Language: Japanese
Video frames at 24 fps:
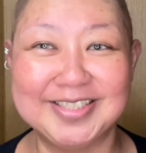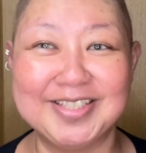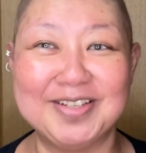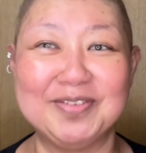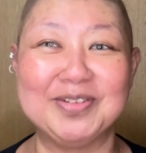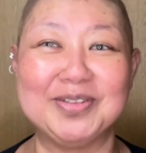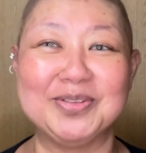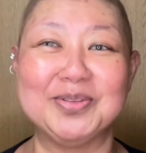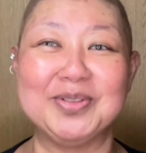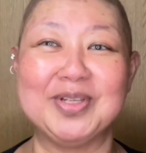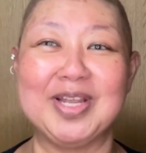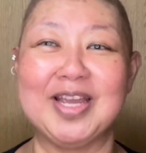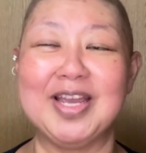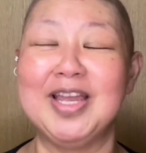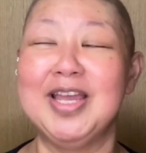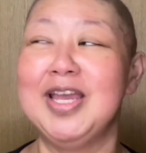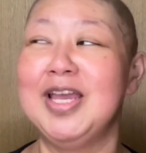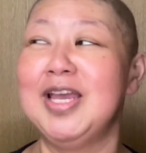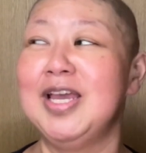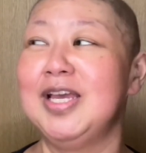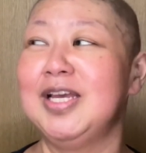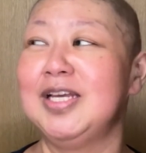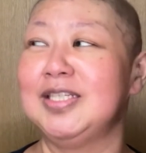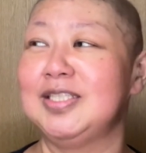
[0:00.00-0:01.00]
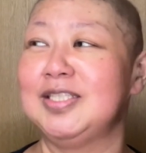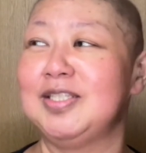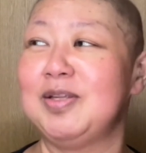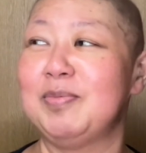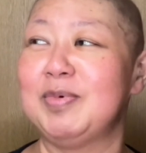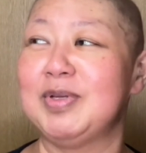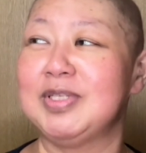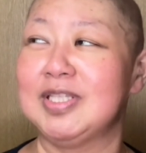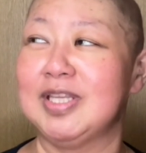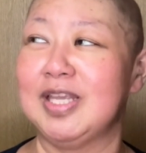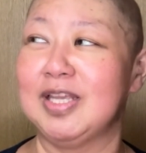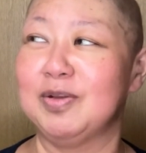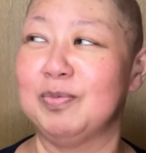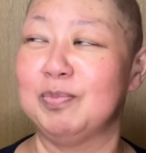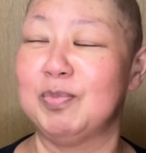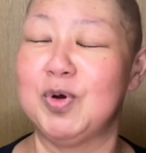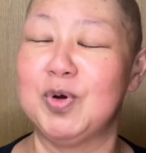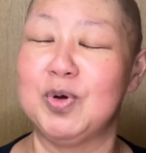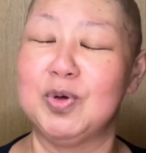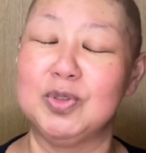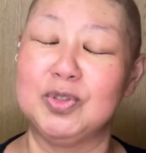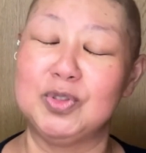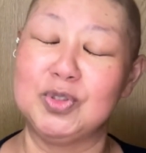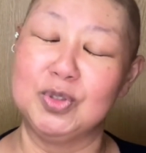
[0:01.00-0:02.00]
ということで、してますけど
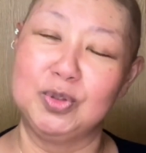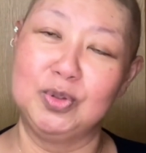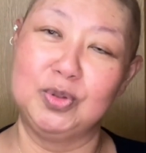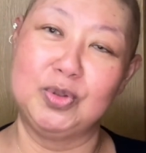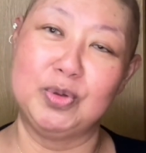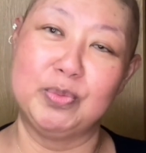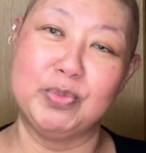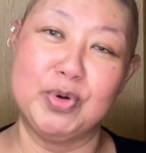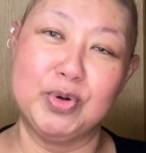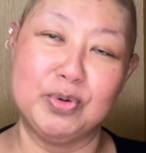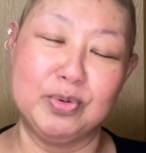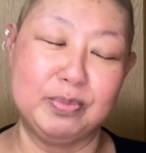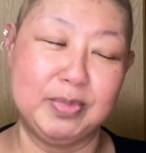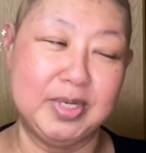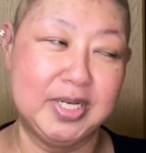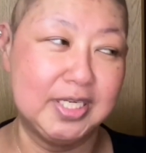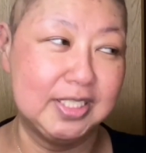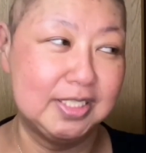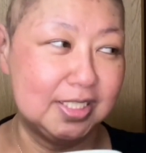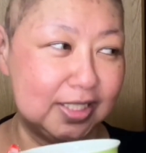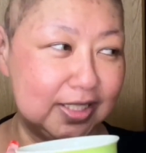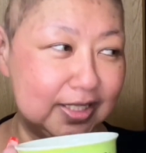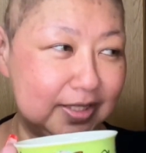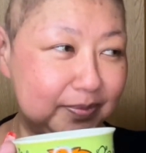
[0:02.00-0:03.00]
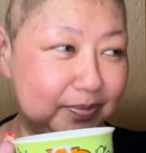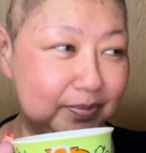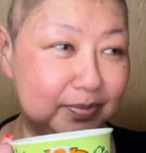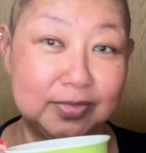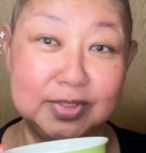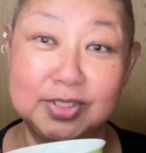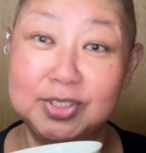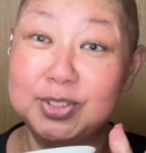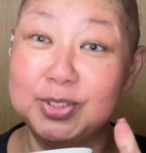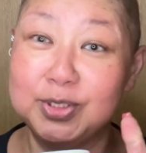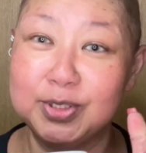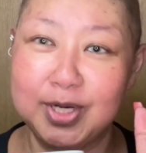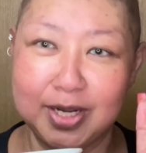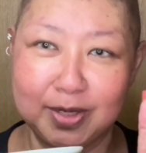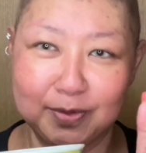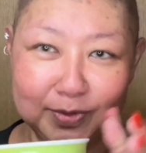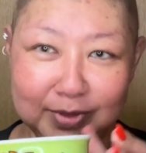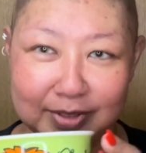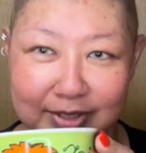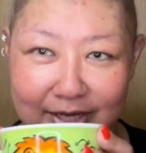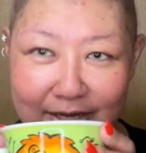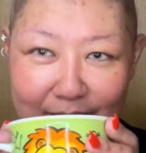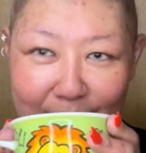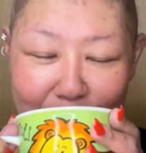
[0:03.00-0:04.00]
も、ちょっともう皆さん失礼を
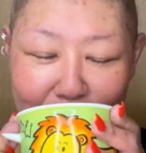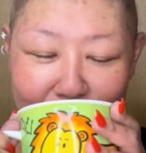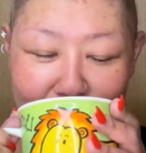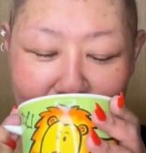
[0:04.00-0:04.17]
して、